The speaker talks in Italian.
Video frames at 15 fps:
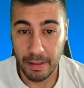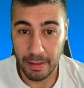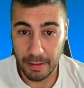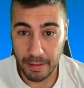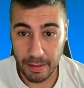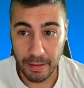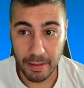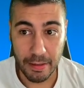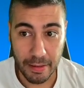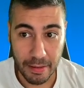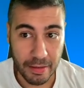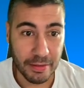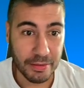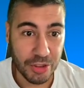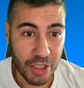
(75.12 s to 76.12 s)

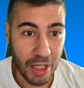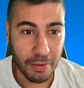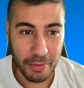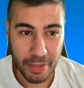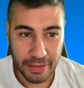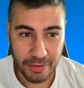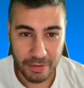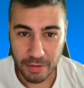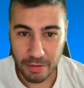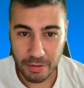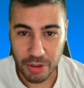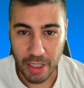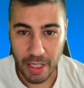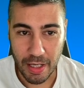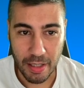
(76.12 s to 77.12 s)
eh, già questo
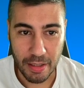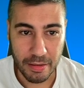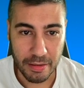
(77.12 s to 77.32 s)
già,